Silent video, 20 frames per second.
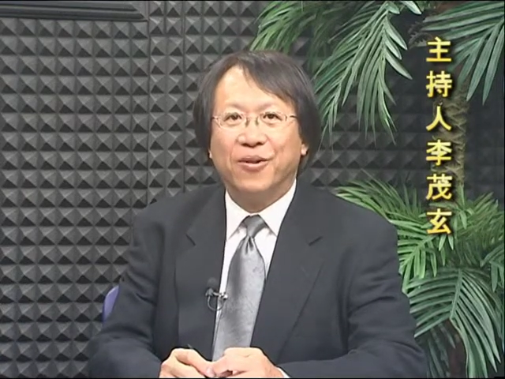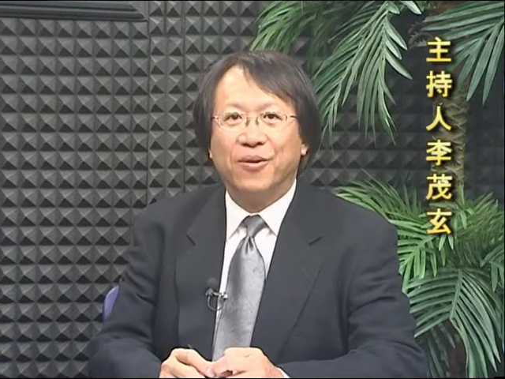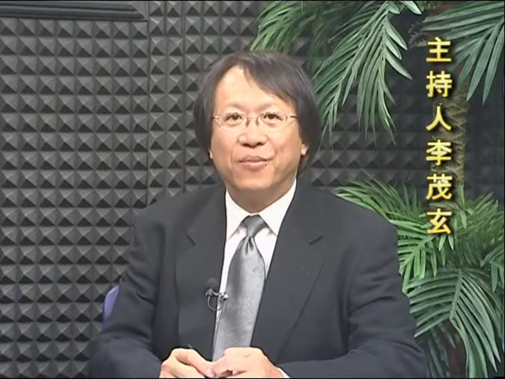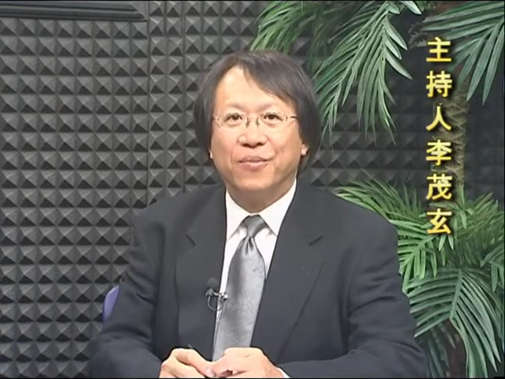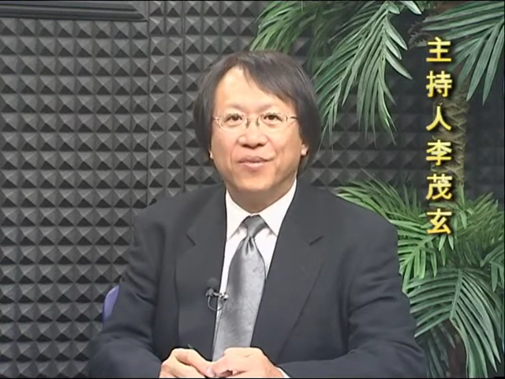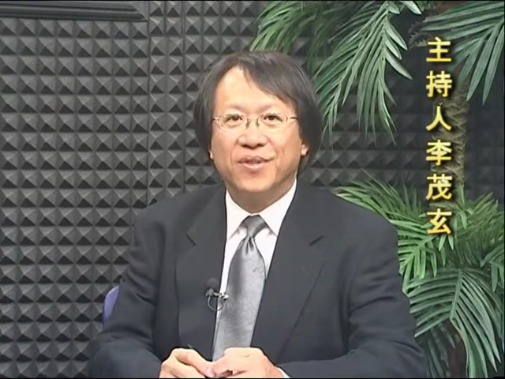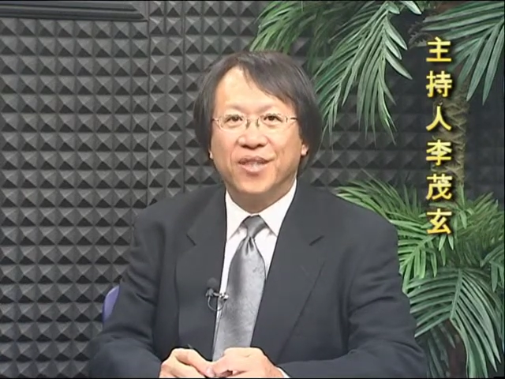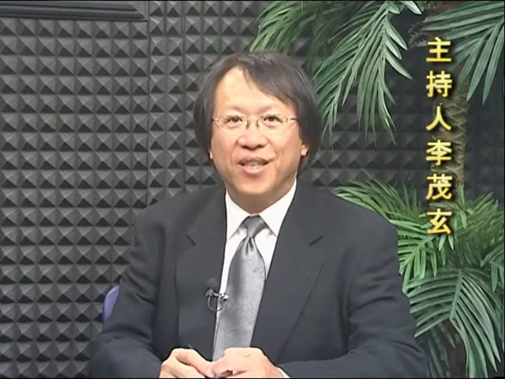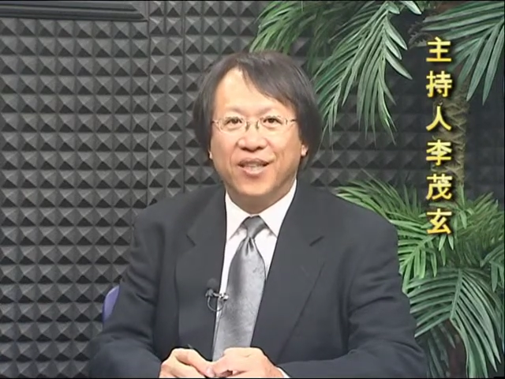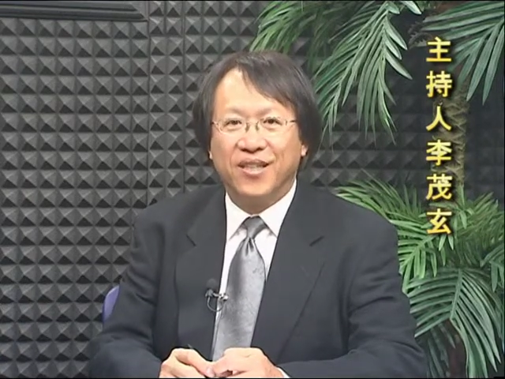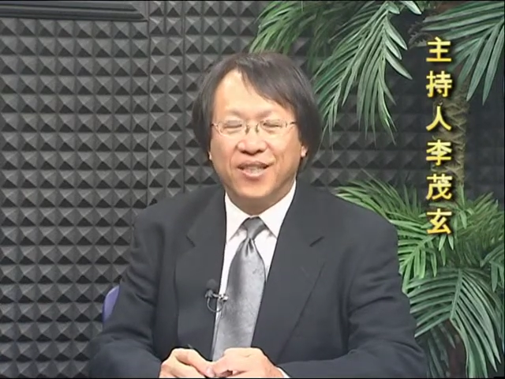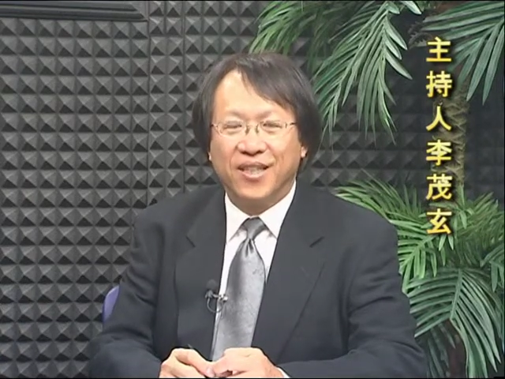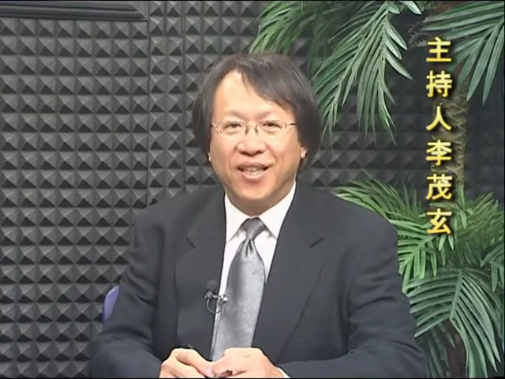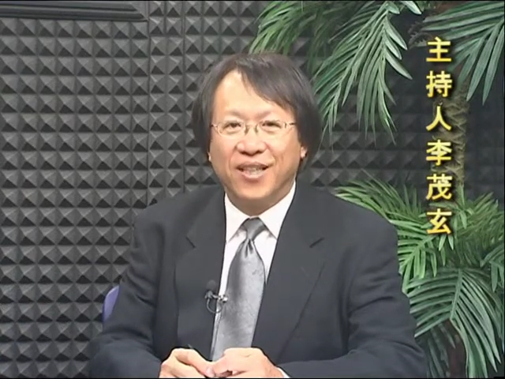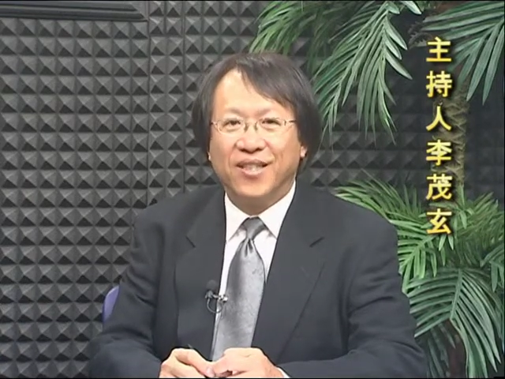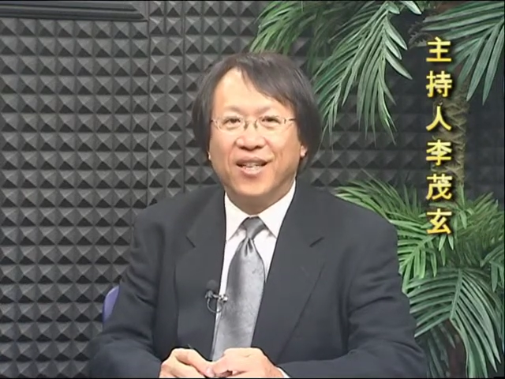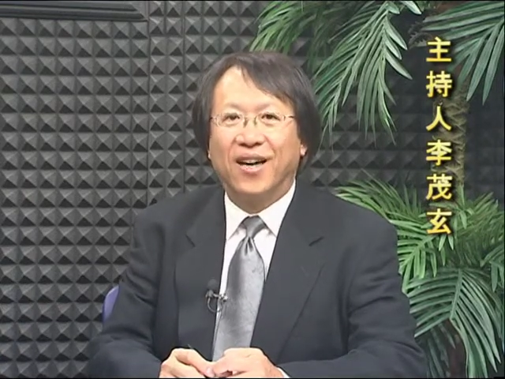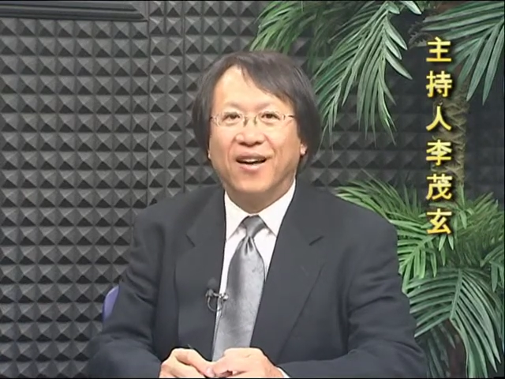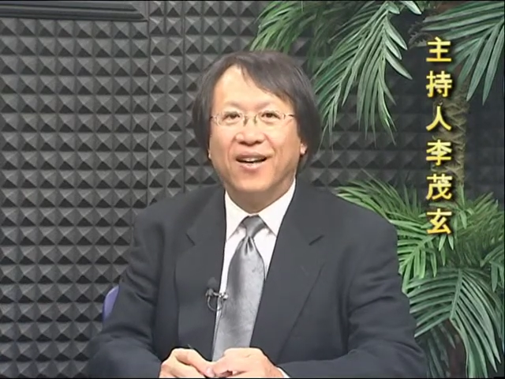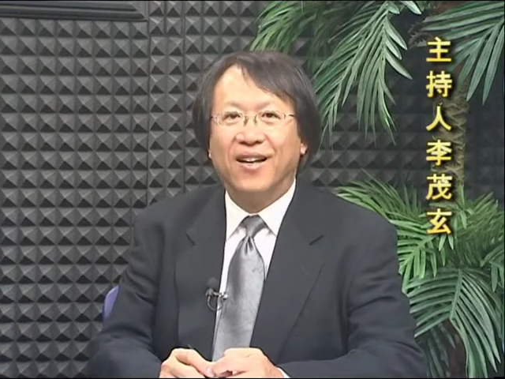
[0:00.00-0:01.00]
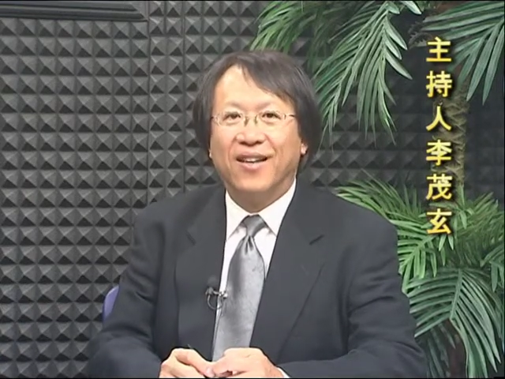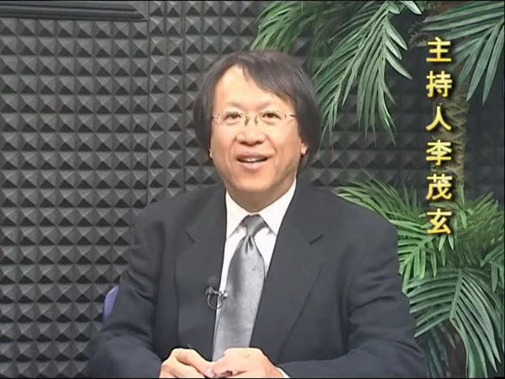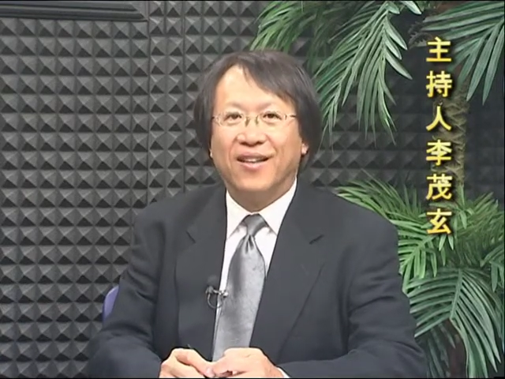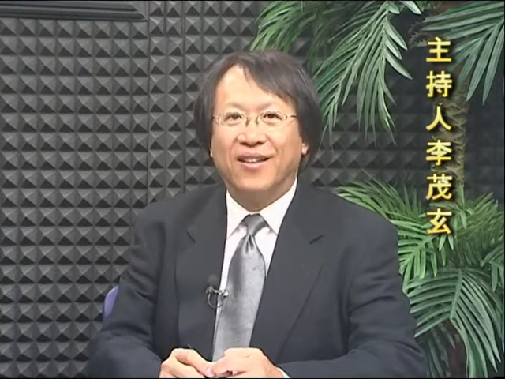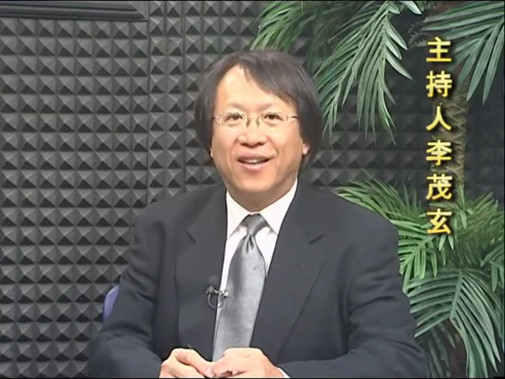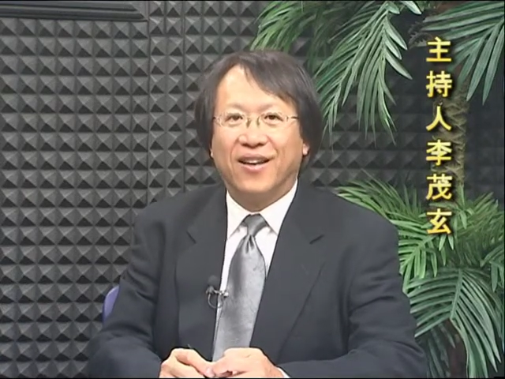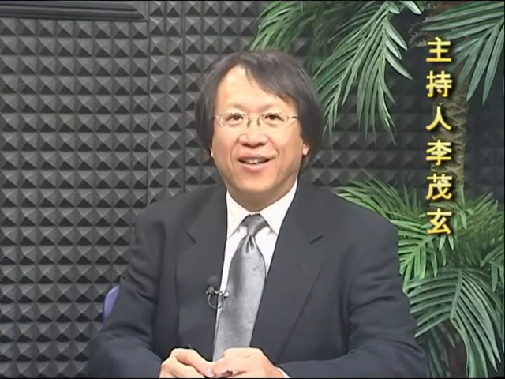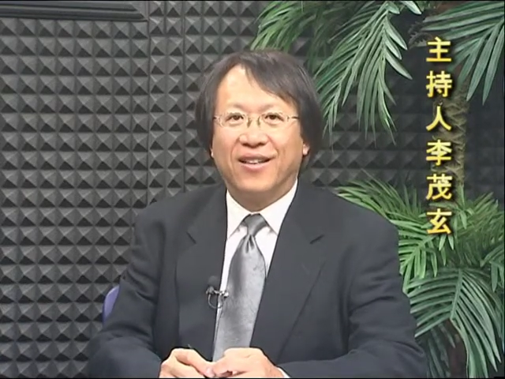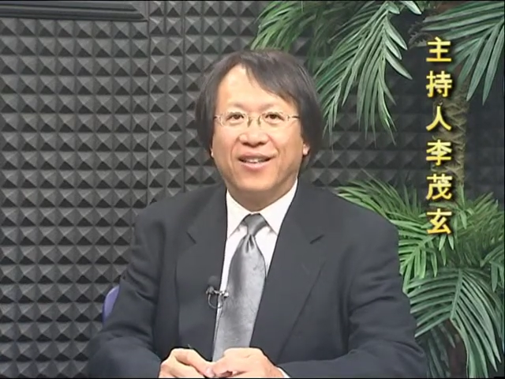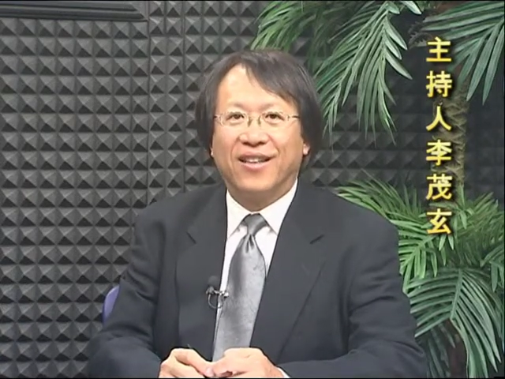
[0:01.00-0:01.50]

我们今天现场啊，